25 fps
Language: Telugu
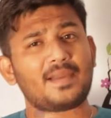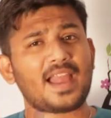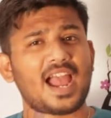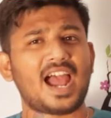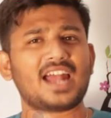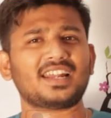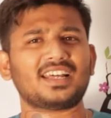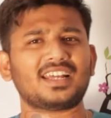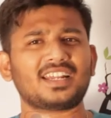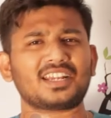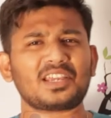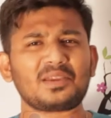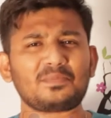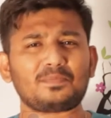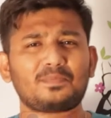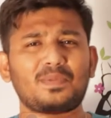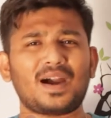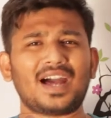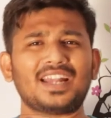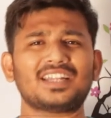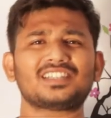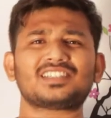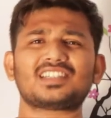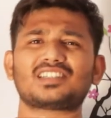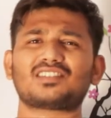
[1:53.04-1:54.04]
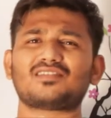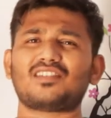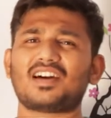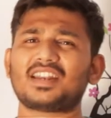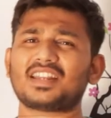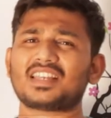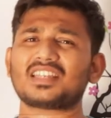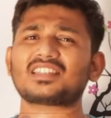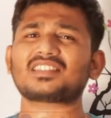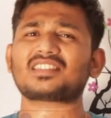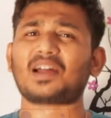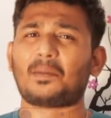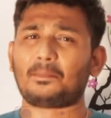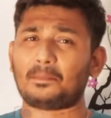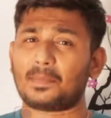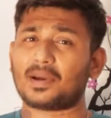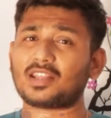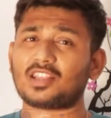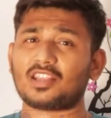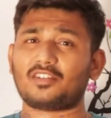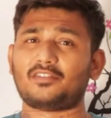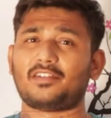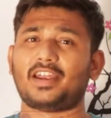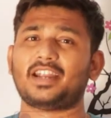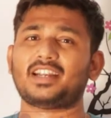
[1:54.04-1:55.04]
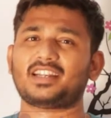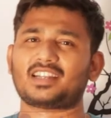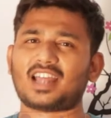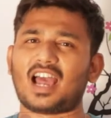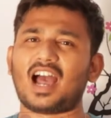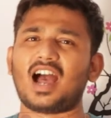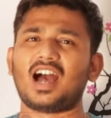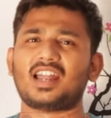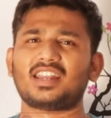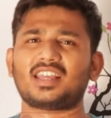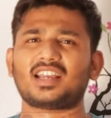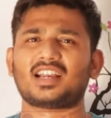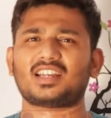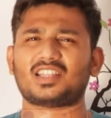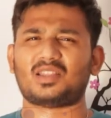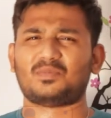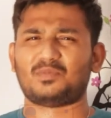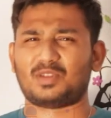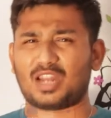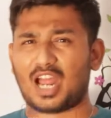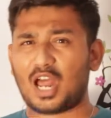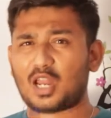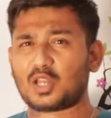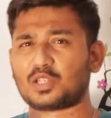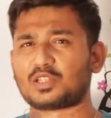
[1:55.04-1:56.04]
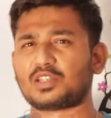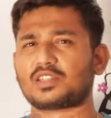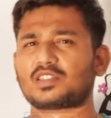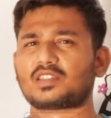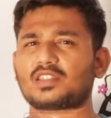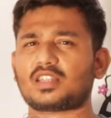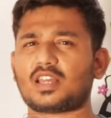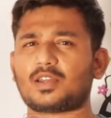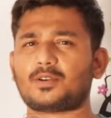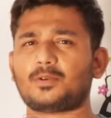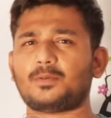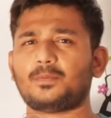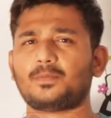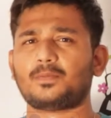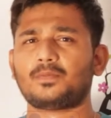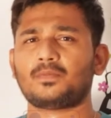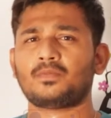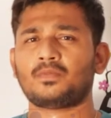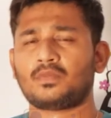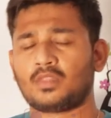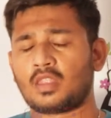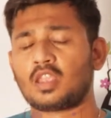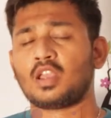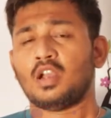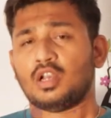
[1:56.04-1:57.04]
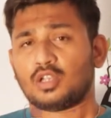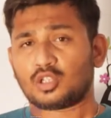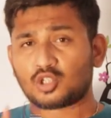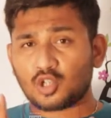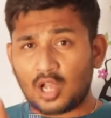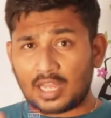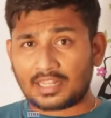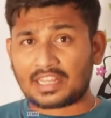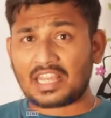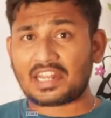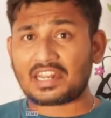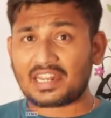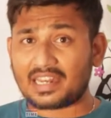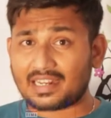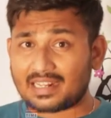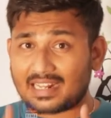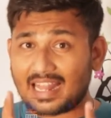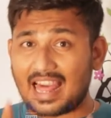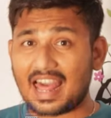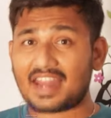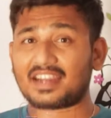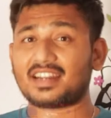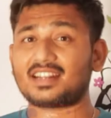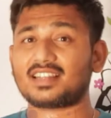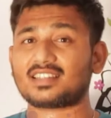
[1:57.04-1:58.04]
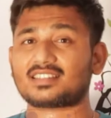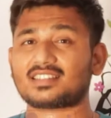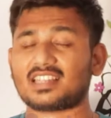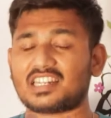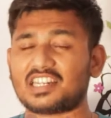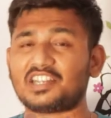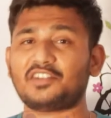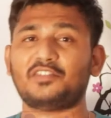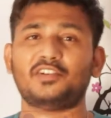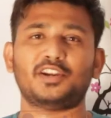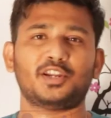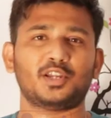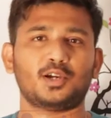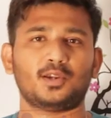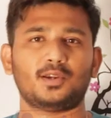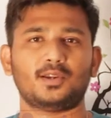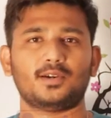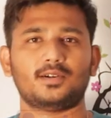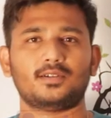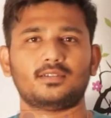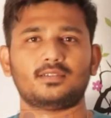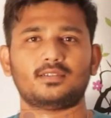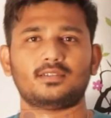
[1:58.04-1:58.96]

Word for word: బ్యానర్కి బానిసత్వానికి సంబంధం ఏంటా అనే కదా మీరు ఆలోచిస్తున్నారు సో అదే నేను క్లారిటీ ఇస్తాను ఈ వీడియోలో